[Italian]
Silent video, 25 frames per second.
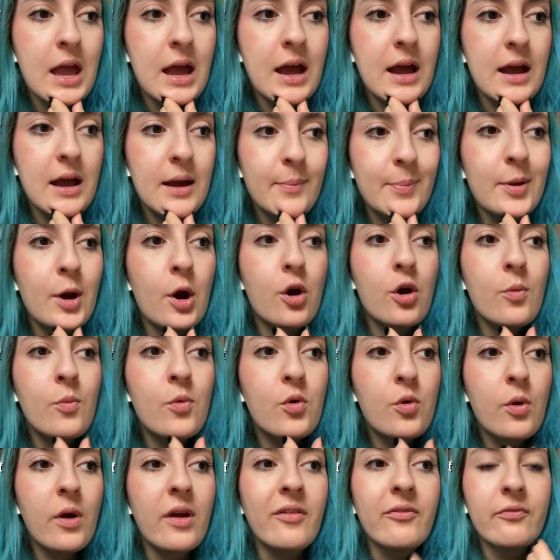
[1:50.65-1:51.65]
uh, però
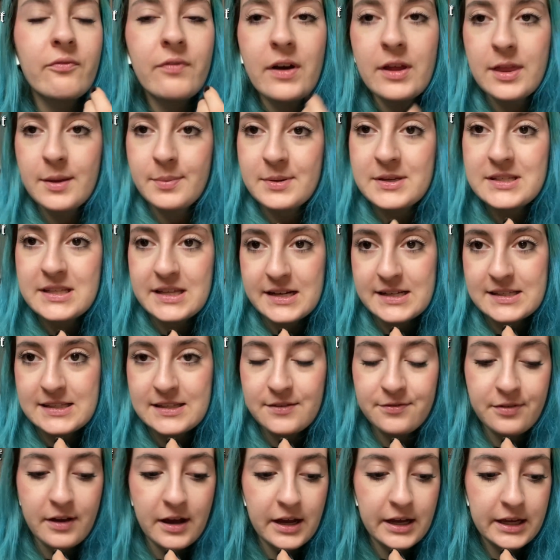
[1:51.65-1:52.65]
comunque vado a passare
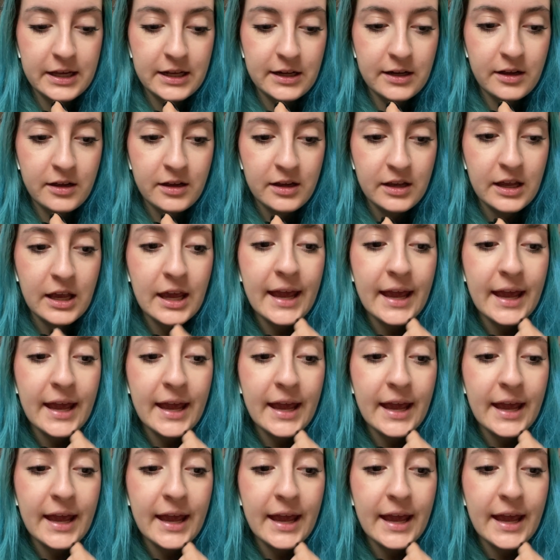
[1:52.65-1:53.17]
questi file